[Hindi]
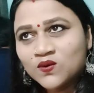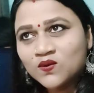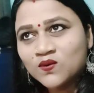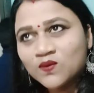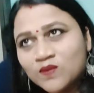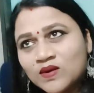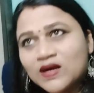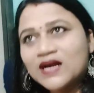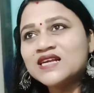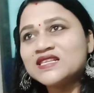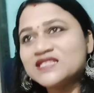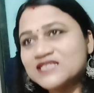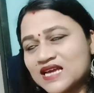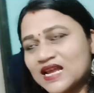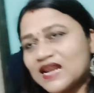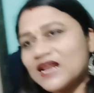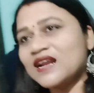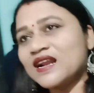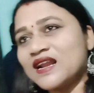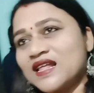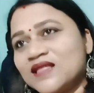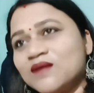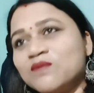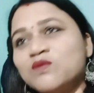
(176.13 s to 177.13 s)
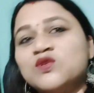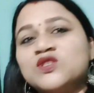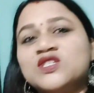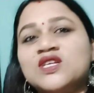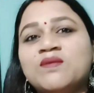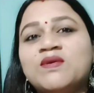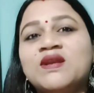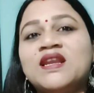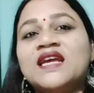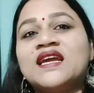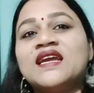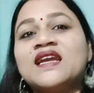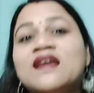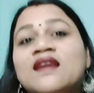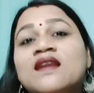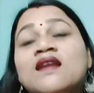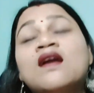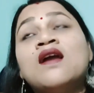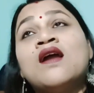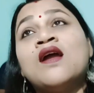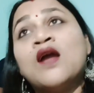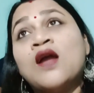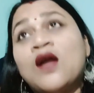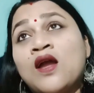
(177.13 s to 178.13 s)
लग रहा था मुझे भी लेकिन
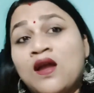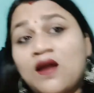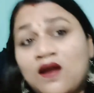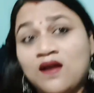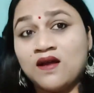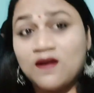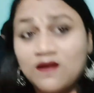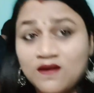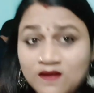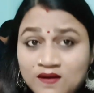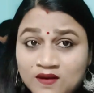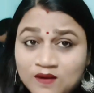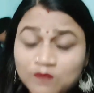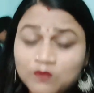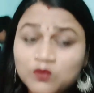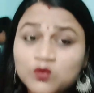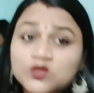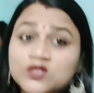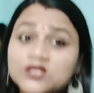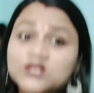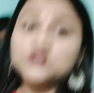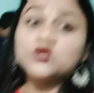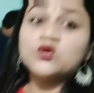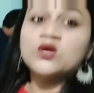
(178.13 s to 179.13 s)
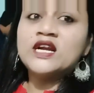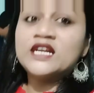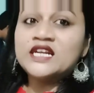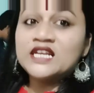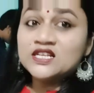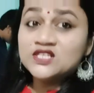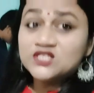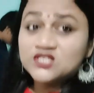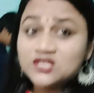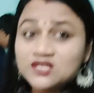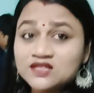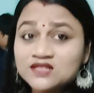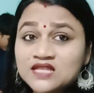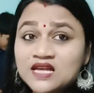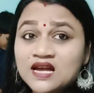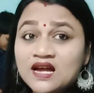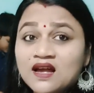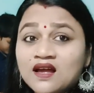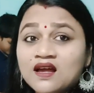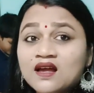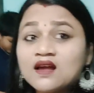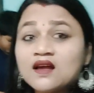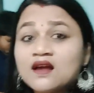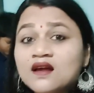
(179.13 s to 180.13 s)
आ, मुझे जो है टेंशन था
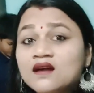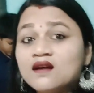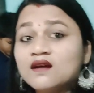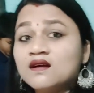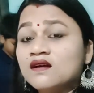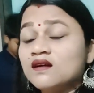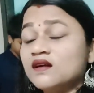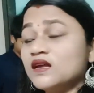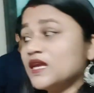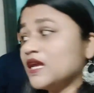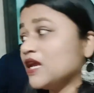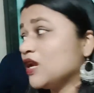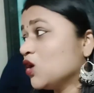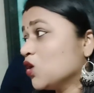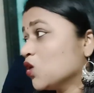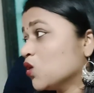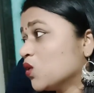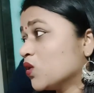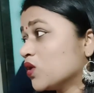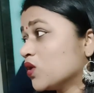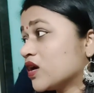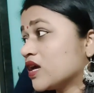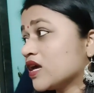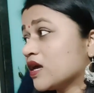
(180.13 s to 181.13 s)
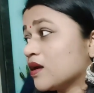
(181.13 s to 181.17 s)
इन लोगों के